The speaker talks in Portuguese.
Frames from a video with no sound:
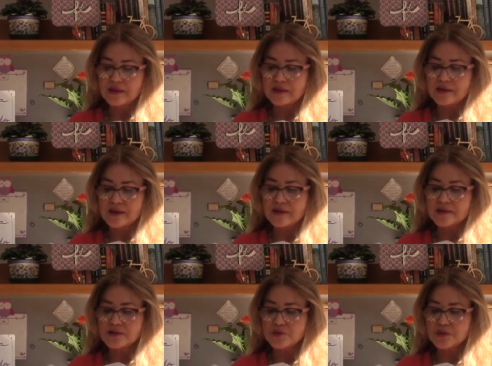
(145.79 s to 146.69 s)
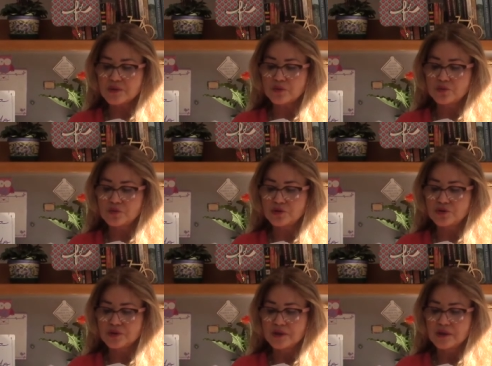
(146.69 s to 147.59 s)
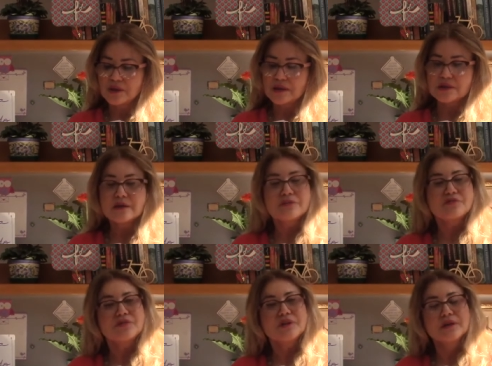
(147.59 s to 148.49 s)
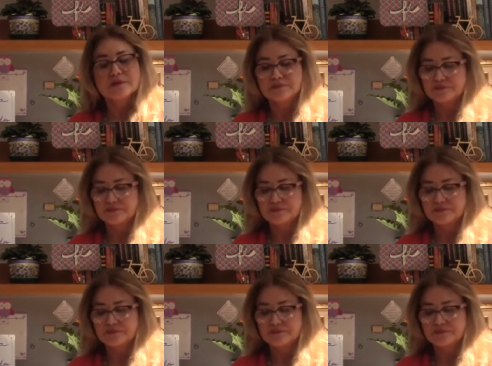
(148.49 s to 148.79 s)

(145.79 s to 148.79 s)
e da excelsitude da vida.